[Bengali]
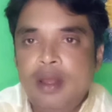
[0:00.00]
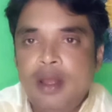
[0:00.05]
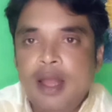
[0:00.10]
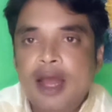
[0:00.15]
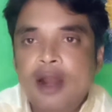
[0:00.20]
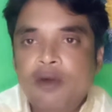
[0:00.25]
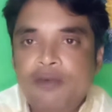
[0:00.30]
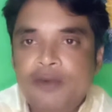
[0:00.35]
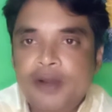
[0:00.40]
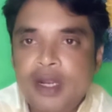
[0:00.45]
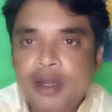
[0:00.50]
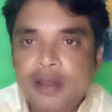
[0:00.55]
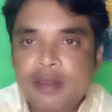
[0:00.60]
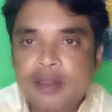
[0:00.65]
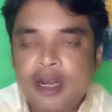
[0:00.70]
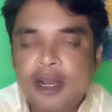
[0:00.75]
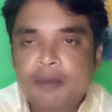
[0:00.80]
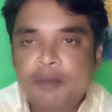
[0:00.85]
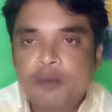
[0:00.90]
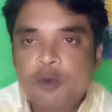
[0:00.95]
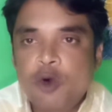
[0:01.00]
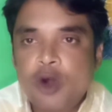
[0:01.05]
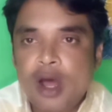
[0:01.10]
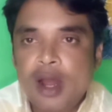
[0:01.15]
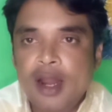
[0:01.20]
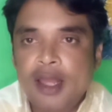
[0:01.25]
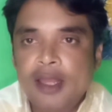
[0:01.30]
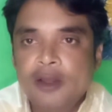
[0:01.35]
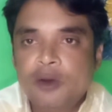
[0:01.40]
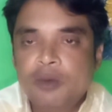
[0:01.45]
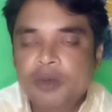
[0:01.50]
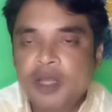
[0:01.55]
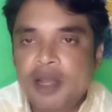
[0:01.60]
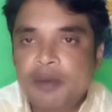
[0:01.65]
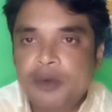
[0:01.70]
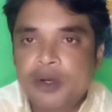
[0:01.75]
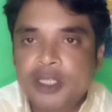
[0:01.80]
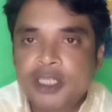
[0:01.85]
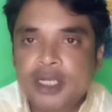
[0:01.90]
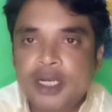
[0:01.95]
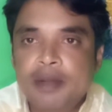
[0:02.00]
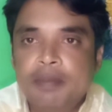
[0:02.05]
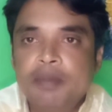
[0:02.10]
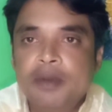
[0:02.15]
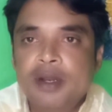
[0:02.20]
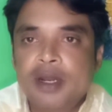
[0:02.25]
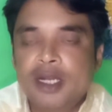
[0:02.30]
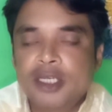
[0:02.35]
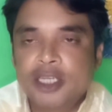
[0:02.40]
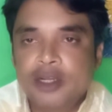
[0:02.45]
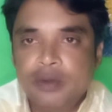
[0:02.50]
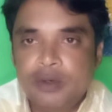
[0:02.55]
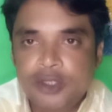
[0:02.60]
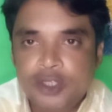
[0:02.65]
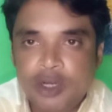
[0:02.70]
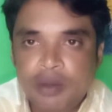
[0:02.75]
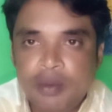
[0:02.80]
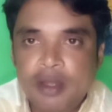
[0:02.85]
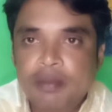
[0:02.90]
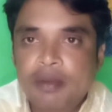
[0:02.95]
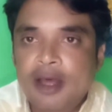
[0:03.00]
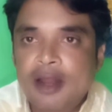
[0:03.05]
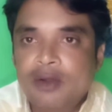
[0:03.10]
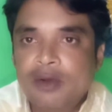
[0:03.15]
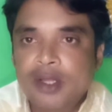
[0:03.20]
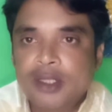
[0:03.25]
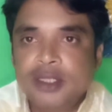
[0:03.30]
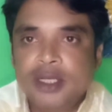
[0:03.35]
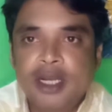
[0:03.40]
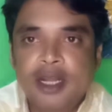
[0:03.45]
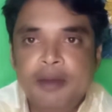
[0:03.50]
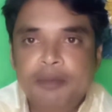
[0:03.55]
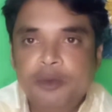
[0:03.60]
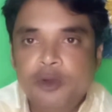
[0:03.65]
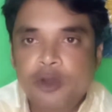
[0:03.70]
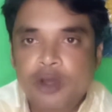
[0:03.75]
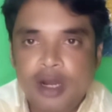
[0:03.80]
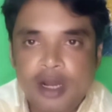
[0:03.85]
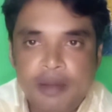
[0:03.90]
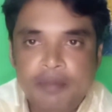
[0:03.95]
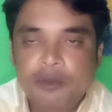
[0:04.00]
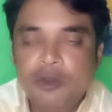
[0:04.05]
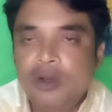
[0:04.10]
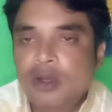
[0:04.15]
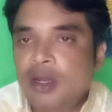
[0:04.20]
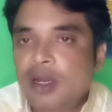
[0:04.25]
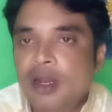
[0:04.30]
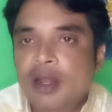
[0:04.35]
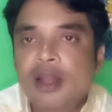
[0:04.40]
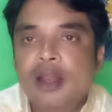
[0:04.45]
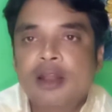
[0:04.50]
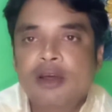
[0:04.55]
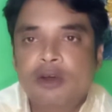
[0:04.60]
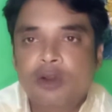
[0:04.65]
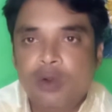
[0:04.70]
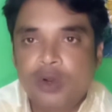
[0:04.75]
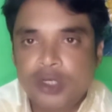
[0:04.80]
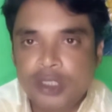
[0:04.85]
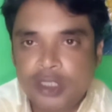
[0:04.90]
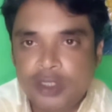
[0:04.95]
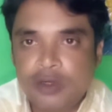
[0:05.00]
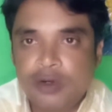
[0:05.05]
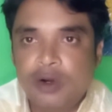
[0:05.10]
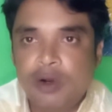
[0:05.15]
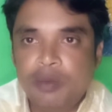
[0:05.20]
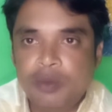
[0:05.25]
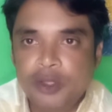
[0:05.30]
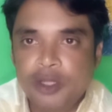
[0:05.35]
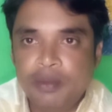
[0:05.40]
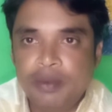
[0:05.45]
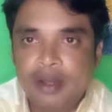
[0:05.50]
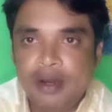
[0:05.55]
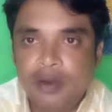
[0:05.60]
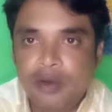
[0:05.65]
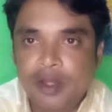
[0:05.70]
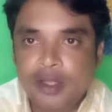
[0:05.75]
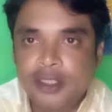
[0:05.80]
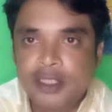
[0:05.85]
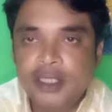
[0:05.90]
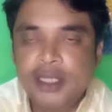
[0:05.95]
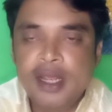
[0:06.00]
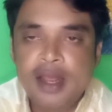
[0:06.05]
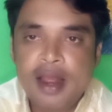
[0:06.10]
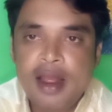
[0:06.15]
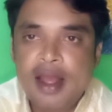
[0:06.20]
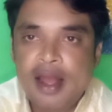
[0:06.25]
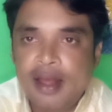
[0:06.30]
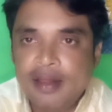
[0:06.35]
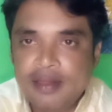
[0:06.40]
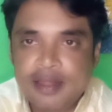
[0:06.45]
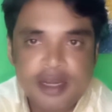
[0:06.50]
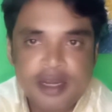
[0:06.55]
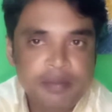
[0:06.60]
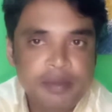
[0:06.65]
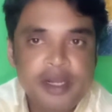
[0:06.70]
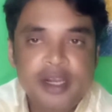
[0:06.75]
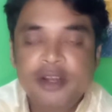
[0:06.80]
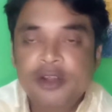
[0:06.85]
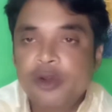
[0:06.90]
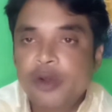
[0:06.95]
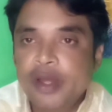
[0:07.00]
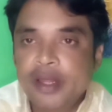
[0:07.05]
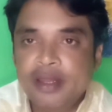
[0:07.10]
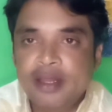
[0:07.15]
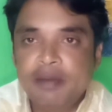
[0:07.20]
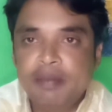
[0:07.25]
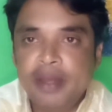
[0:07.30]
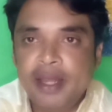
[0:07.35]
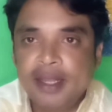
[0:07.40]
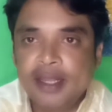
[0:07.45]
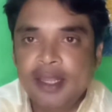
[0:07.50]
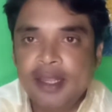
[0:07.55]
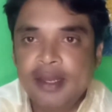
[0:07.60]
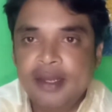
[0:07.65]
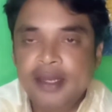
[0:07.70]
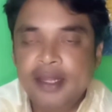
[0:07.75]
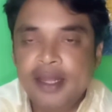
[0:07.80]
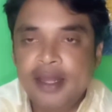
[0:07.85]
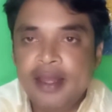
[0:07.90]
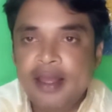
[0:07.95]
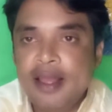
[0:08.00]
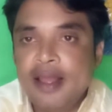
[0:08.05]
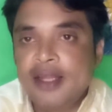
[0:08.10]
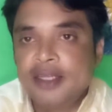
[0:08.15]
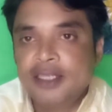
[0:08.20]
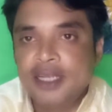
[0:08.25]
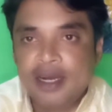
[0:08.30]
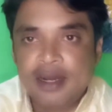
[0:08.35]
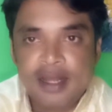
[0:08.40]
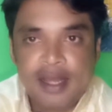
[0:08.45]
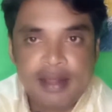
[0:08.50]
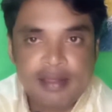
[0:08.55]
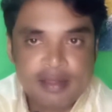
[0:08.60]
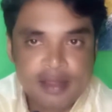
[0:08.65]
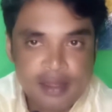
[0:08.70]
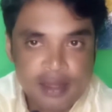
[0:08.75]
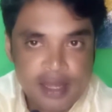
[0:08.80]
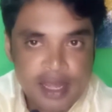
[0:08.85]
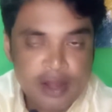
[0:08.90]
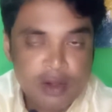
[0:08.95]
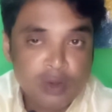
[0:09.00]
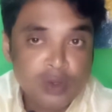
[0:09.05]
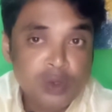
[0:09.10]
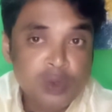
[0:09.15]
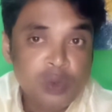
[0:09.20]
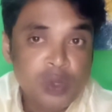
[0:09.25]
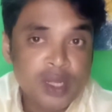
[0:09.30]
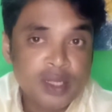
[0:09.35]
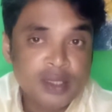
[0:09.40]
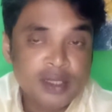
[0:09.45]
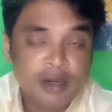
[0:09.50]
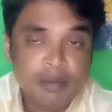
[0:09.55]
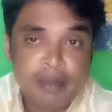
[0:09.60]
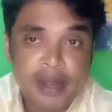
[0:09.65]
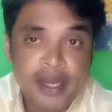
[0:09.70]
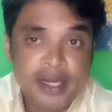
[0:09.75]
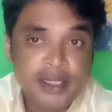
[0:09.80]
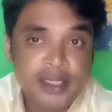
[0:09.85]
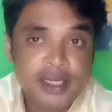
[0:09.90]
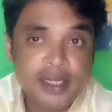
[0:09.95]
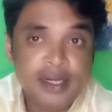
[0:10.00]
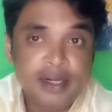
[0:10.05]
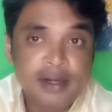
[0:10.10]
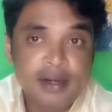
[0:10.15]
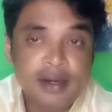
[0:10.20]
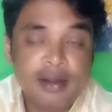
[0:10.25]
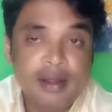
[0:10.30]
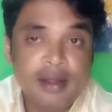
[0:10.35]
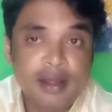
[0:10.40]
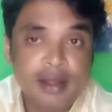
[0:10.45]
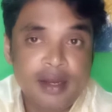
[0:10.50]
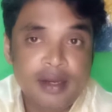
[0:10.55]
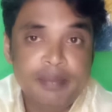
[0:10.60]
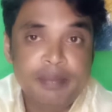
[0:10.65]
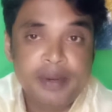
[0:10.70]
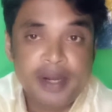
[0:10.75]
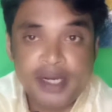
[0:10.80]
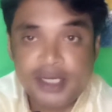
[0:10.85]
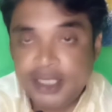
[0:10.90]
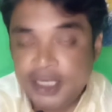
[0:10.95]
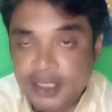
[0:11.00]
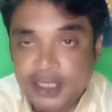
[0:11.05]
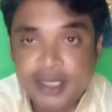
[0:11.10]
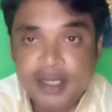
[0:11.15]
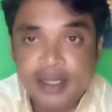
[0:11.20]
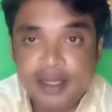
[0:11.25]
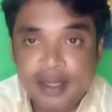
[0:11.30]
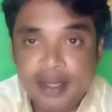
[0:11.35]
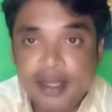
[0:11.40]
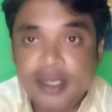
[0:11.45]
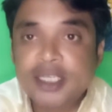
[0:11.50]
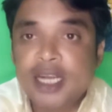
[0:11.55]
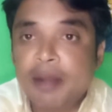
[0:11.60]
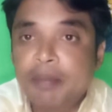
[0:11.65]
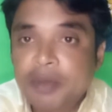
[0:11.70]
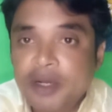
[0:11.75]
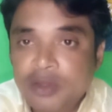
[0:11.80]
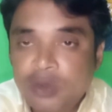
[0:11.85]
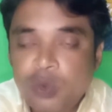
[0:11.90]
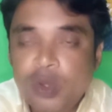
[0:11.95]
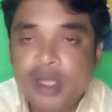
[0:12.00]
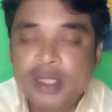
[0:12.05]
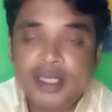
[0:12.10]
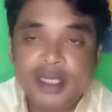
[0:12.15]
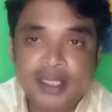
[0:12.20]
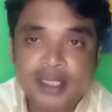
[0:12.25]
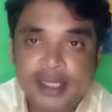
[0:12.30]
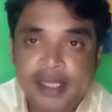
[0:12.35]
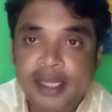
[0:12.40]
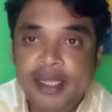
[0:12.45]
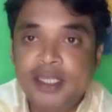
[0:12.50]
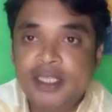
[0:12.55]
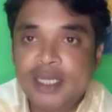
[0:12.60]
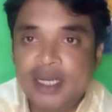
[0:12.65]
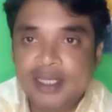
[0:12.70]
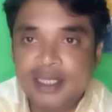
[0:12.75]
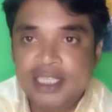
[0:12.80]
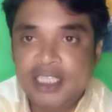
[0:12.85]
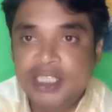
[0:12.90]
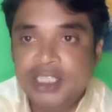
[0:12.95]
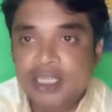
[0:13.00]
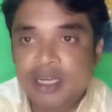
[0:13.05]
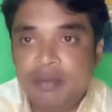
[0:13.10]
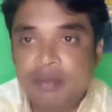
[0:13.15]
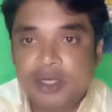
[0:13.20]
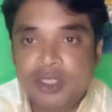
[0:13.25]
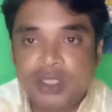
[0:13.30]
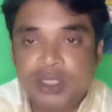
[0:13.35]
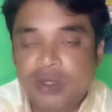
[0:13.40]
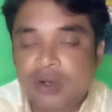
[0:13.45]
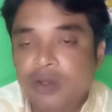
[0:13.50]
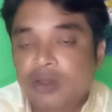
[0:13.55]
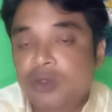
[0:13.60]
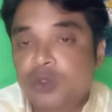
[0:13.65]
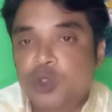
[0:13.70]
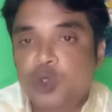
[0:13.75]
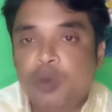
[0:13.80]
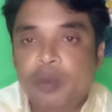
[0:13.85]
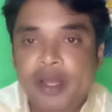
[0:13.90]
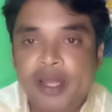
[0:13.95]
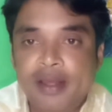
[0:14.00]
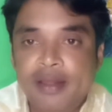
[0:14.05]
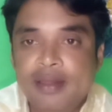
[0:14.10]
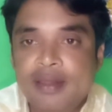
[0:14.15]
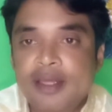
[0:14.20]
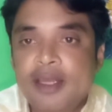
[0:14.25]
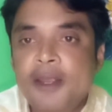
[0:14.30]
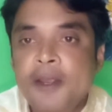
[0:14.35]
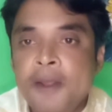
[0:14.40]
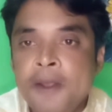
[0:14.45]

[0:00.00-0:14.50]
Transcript: হ্যালো ফ্রেন্ড আসসালামু আলাইকুম কেমন আছেন আপনারা আশা করি সবাই ভালো আছেন আমি আলহামদুলিল্লাহ আল্লাহর অশেষ রহমতে ভালো আছি আজকের ভিডিও এজেন্ট ব্যাংকিং নিয়ে যারা আজকে এখন দুই হাজার বাইশের প্রায় শেষের দিকে সামনে দুই হাজার তেইশ আর তিন চার মাস হয়তো সময় আছে